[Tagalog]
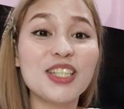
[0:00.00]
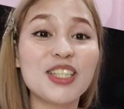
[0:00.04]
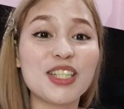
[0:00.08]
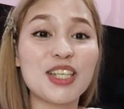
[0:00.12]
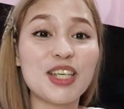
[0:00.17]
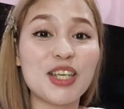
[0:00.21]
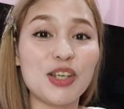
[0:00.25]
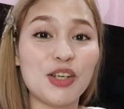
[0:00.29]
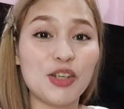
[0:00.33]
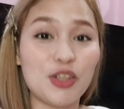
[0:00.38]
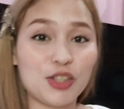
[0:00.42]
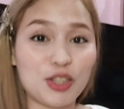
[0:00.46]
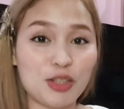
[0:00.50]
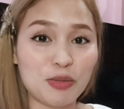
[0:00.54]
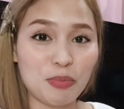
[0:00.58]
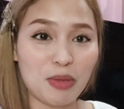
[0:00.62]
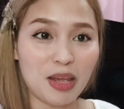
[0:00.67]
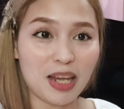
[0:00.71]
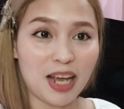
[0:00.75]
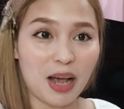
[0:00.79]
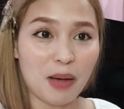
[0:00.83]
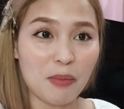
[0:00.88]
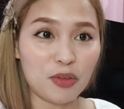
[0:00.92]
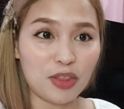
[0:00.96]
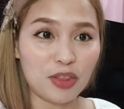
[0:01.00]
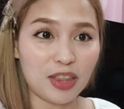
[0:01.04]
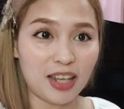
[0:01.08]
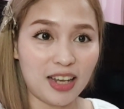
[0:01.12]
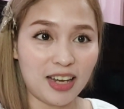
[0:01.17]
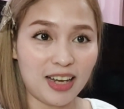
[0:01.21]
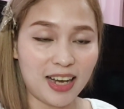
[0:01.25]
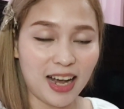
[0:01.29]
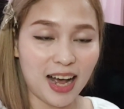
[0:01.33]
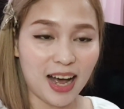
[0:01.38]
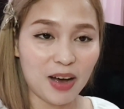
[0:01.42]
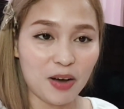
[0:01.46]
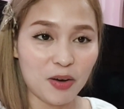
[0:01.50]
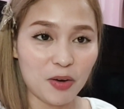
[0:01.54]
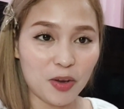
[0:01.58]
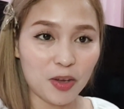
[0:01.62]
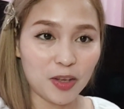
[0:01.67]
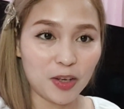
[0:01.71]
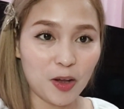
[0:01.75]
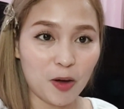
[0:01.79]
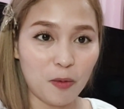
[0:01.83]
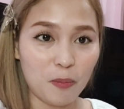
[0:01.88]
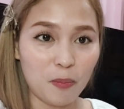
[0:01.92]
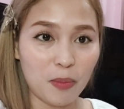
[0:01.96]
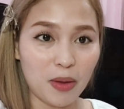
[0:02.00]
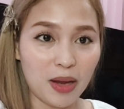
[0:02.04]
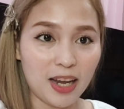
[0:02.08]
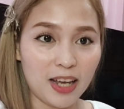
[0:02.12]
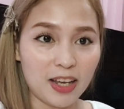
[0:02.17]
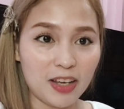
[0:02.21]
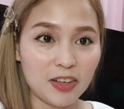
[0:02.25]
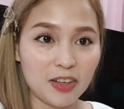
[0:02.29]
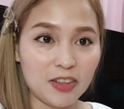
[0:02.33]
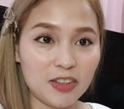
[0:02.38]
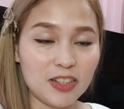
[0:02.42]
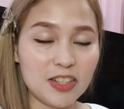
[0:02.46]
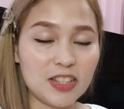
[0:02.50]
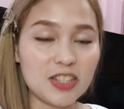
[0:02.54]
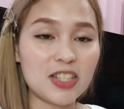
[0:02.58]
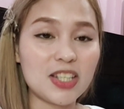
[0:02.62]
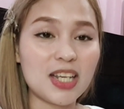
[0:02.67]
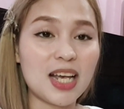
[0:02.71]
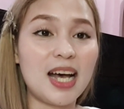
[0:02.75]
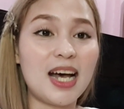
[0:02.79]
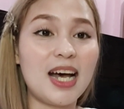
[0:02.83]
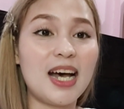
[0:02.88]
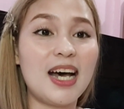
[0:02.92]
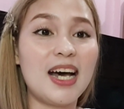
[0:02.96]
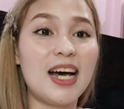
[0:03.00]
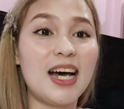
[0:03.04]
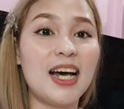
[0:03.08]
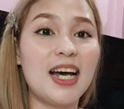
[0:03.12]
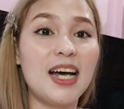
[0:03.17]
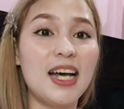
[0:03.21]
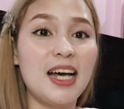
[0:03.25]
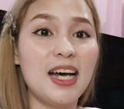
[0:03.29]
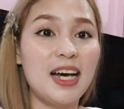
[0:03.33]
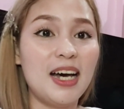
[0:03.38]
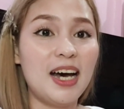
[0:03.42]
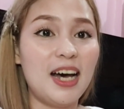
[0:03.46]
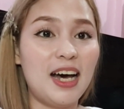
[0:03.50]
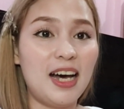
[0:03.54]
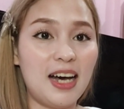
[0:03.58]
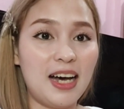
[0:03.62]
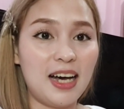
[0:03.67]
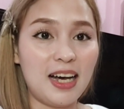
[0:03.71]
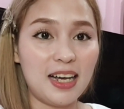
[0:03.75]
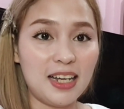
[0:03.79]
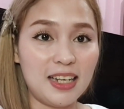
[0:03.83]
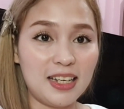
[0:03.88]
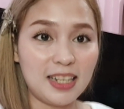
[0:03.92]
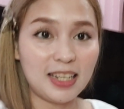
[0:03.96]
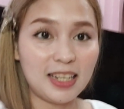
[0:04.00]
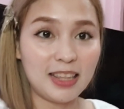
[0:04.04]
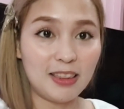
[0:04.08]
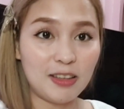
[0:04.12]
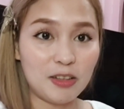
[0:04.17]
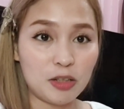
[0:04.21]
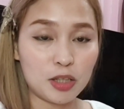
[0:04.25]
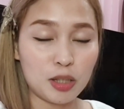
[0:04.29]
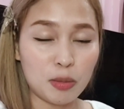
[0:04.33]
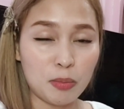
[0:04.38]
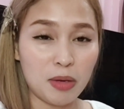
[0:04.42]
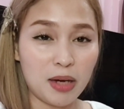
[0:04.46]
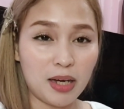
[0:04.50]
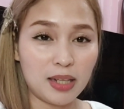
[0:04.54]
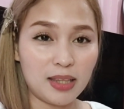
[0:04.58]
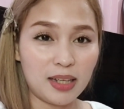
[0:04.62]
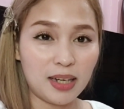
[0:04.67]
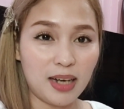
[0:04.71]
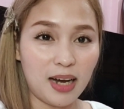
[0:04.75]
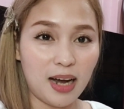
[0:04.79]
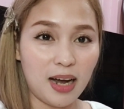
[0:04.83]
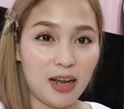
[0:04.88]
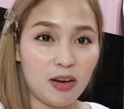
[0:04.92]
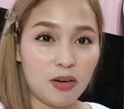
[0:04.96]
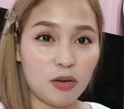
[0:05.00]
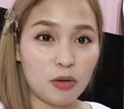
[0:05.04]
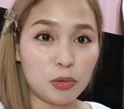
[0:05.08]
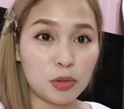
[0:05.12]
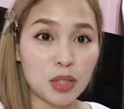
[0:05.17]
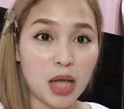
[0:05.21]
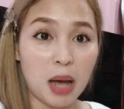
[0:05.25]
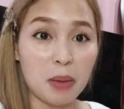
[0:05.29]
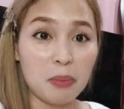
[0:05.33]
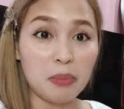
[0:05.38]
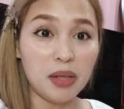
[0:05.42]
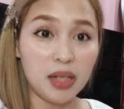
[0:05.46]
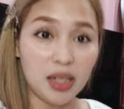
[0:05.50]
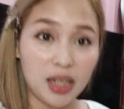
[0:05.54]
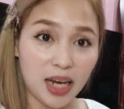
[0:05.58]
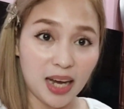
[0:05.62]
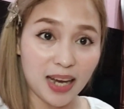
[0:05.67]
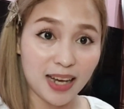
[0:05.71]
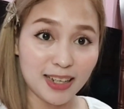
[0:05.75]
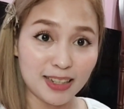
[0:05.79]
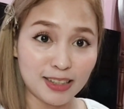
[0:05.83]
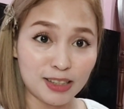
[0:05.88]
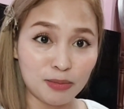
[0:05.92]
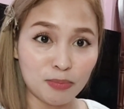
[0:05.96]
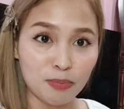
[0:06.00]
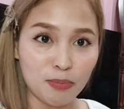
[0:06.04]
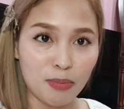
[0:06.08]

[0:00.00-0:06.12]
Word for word: Excuse me, kamuting kahoy daw pala yon sa uh, dito sa mga Tagalog. Sa amin guys,